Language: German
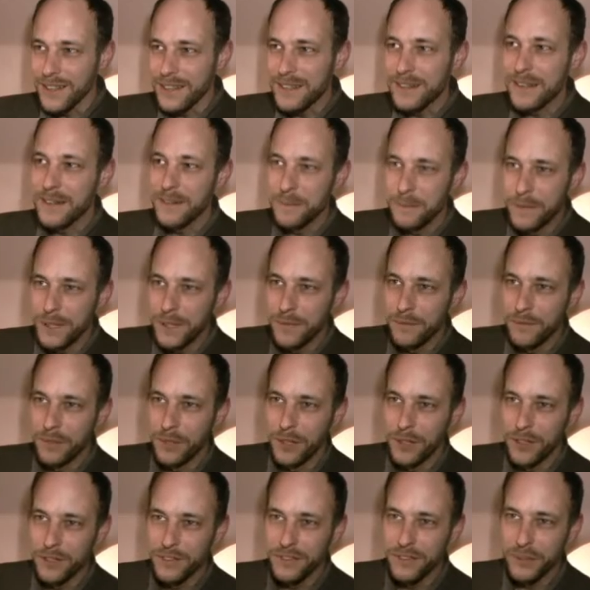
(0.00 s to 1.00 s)
Dass es mit dem
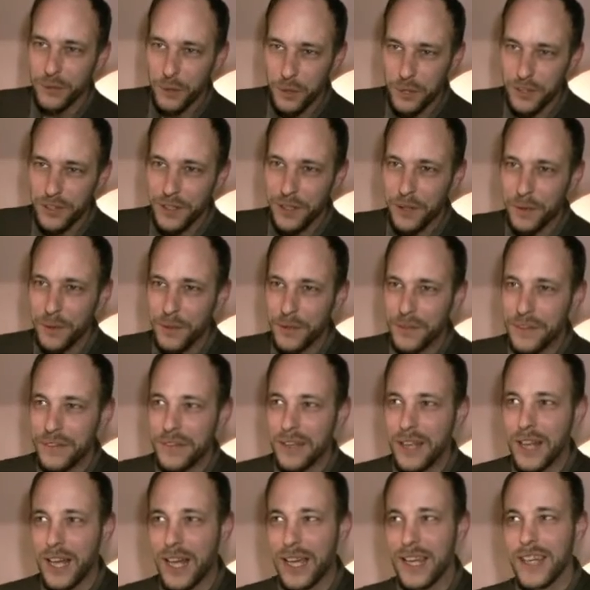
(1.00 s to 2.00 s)
Wolf
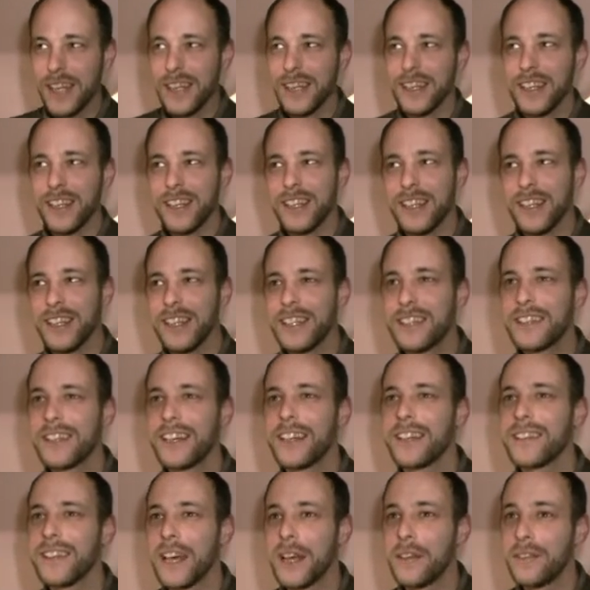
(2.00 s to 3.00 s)
durchaus einen äh, nicht
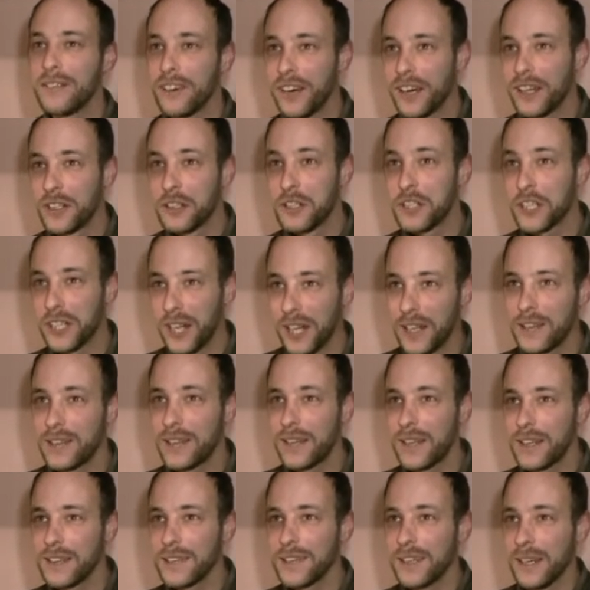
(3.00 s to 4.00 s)
ganz einfachen
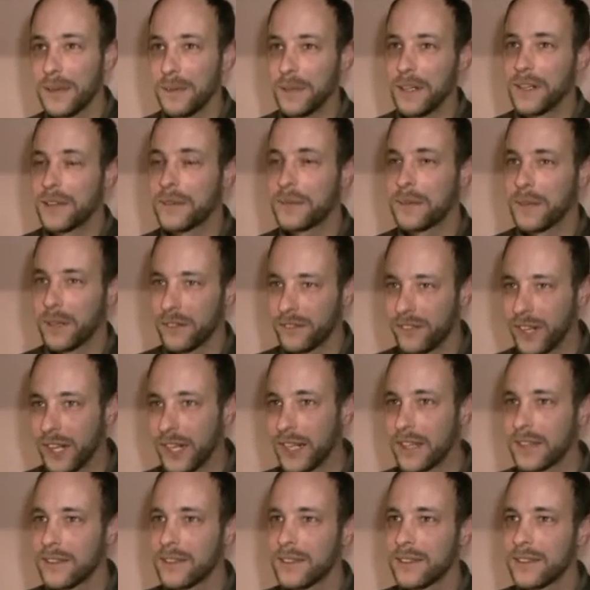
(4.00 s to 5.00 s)
Start hat, aber dass man auf
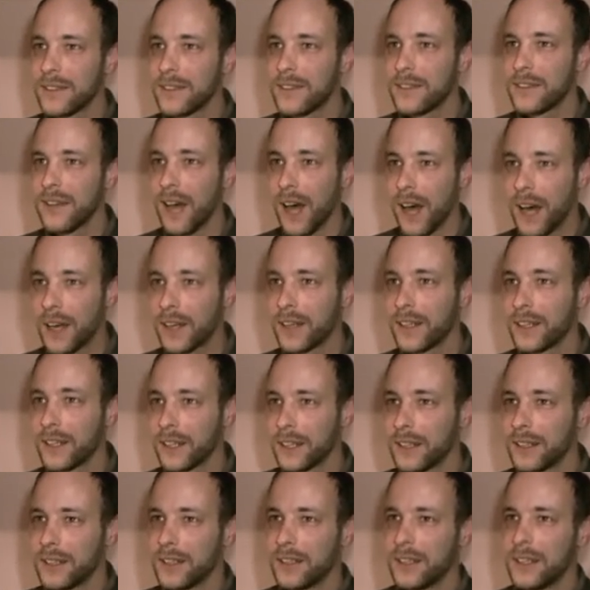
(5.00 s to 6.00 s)
lange Sicht sagen
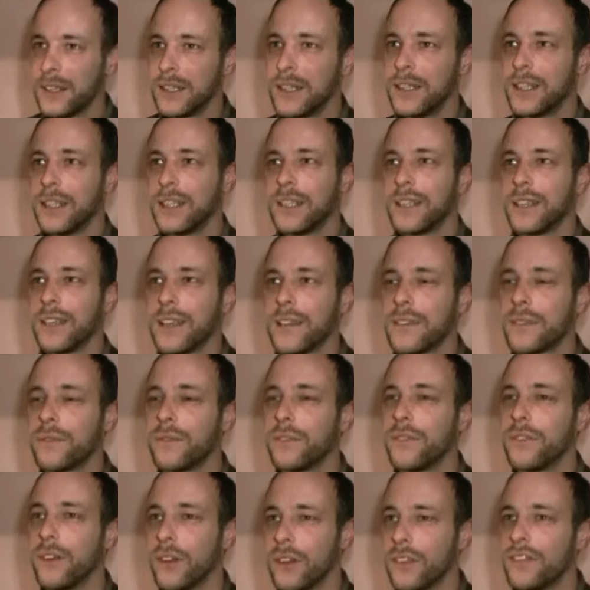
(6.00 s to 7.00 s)
kann,
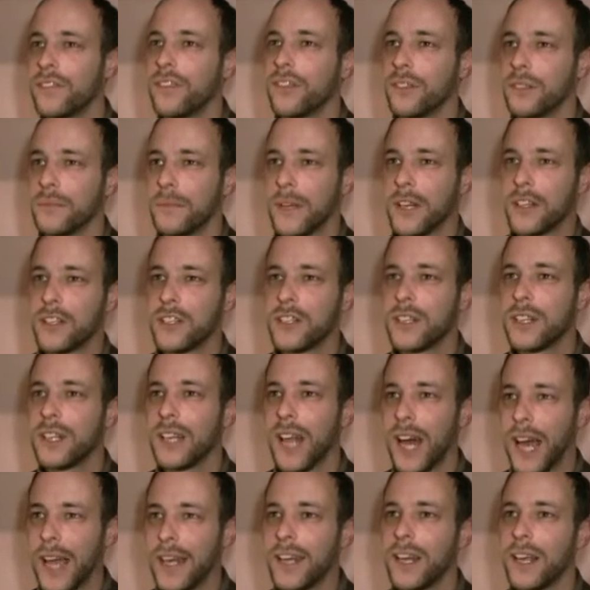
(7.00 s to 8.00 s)
dass Wölfe und Menschen
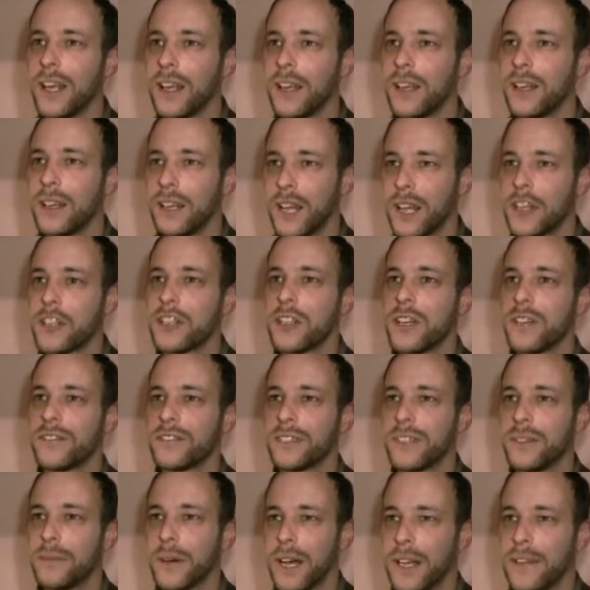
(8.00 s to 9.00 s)
in einer
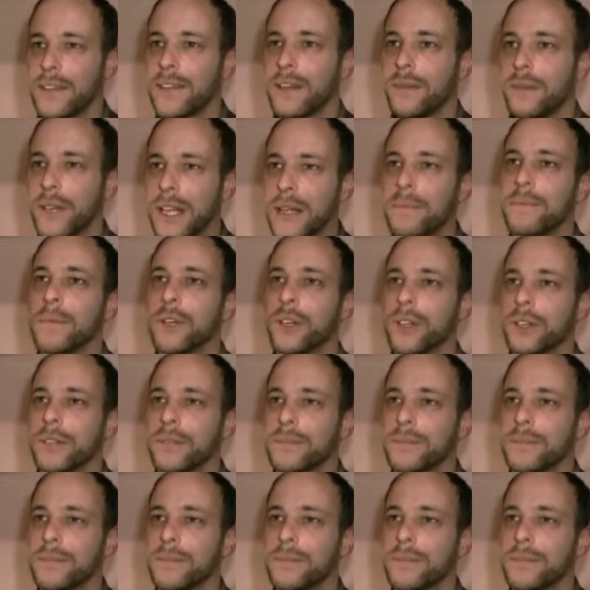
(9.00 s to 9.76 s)
Landschaft gemeinsam leben